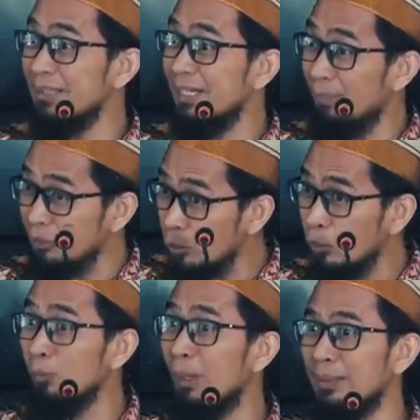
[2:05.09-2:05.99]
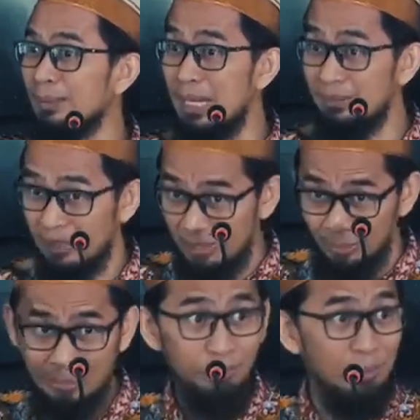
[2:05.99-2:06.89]
Saya masuk ke rumah Anda, saya
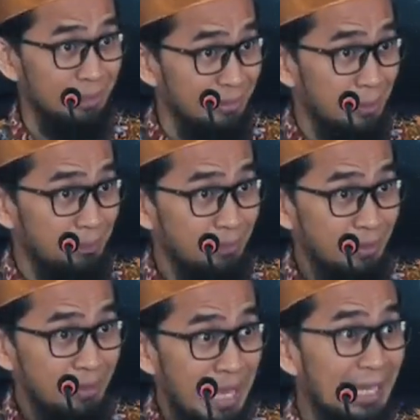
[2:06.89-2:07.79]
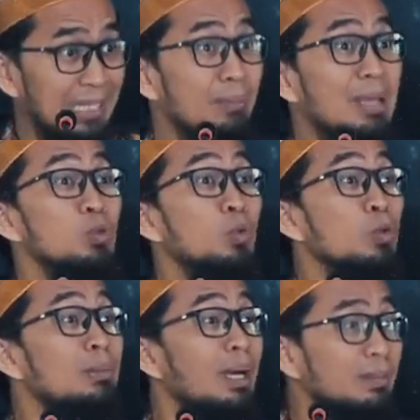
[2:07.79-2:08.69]
ikuti aturan Anda. Anda masuk
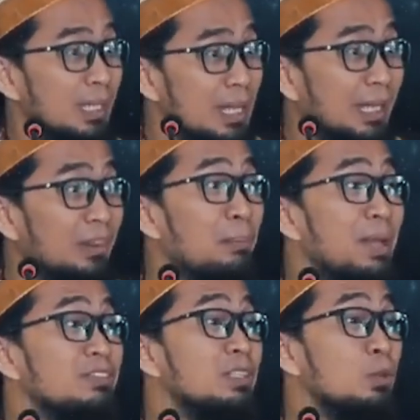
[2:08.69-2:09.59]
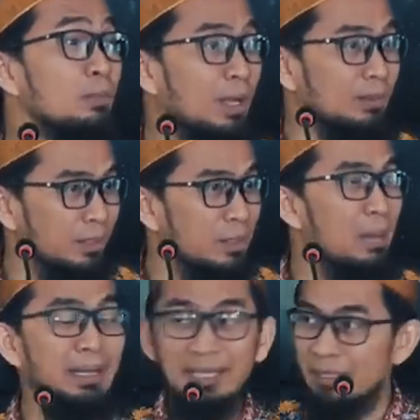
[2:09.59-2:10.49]
rumah Allah, karena masjid rumah Allah,
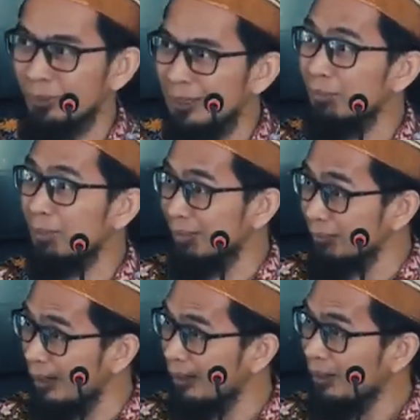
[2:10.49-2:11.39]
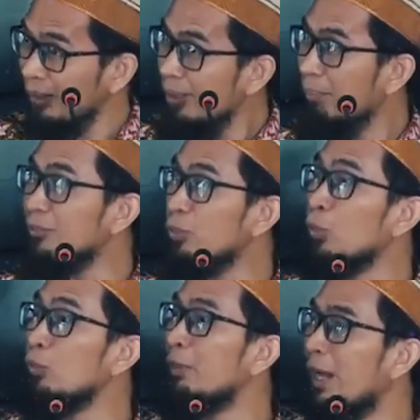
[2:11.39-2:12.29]
maka ikuti aturan Allah.
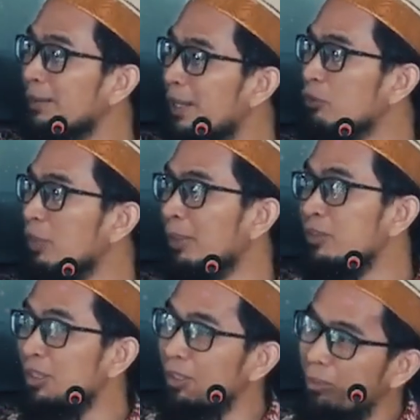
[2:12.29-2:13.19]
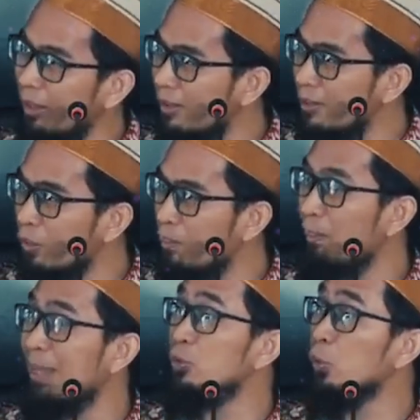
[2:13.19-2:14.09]
Masuk rumah Anda, ucapkan Assalamualaikum.
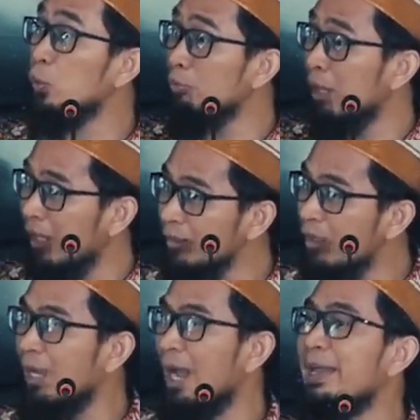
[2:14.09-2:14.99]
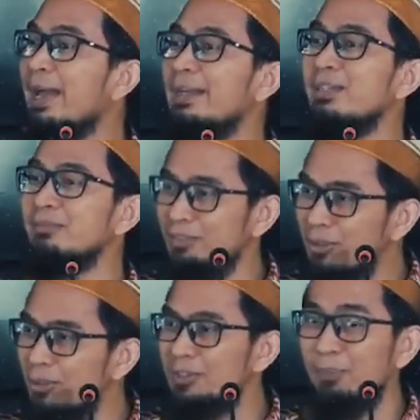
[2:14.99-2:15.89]
Masuk rumah Allah, kaki kanan
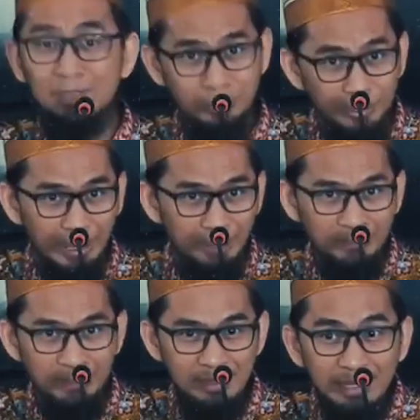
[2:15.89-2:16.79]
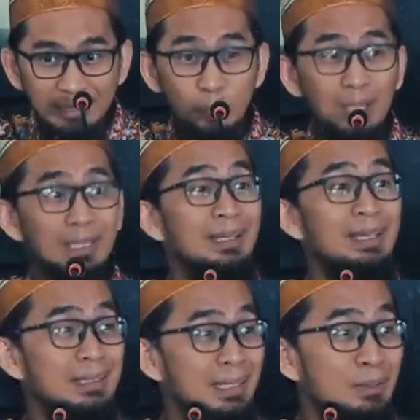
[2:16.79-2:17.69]
masuk, ucapkan doa. Keluar
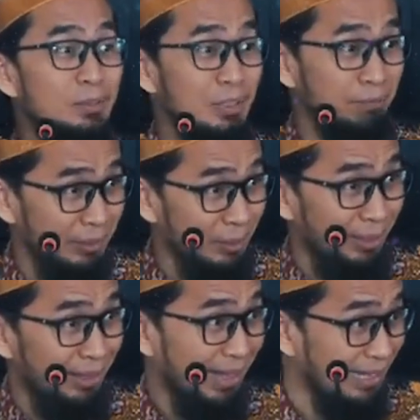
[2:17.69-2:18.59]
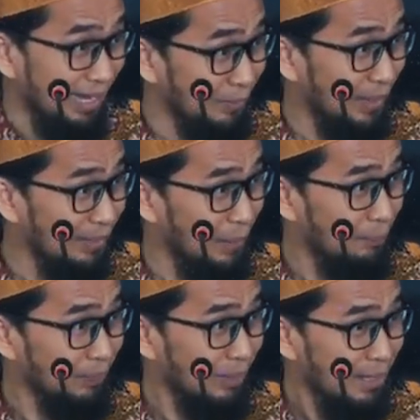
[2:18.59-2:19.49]
kaki kiri, ucapkan doa. Ada
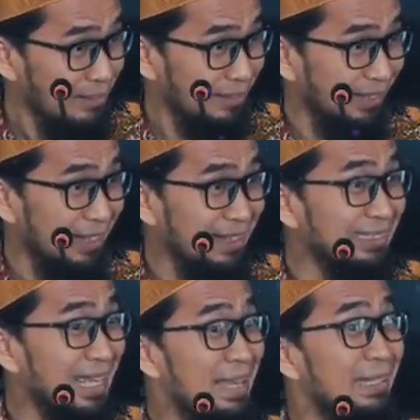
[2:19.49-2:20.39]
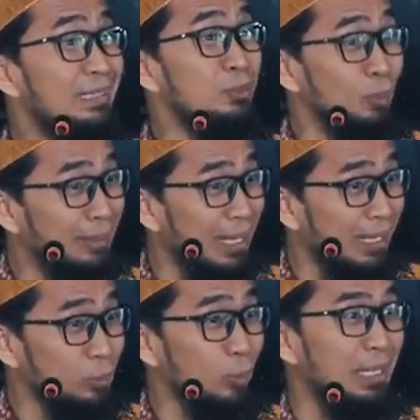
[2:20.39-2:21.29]
aturannya. Sekarang kita ingin ke
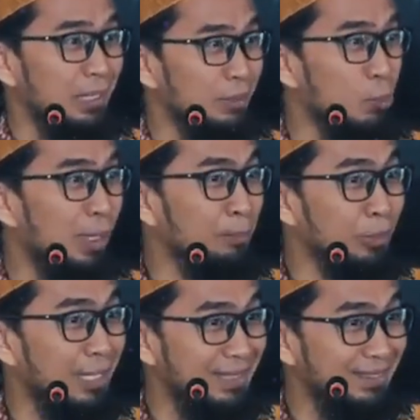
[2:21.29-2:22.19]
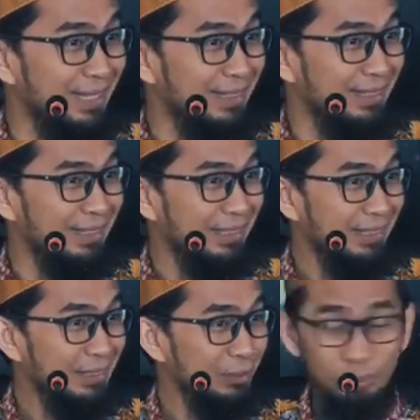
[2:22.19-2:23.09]
surga. Surga itu bukan punya kita.
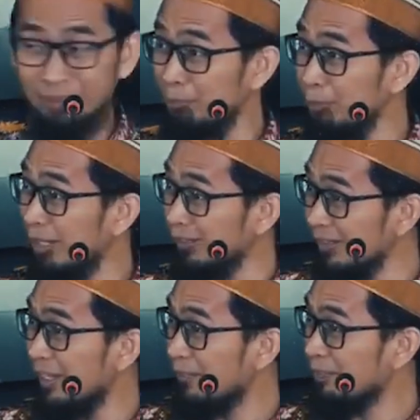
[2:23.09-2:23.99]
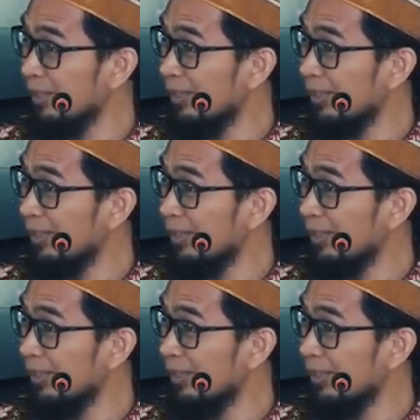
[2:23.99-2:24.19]
Surga punya Allah.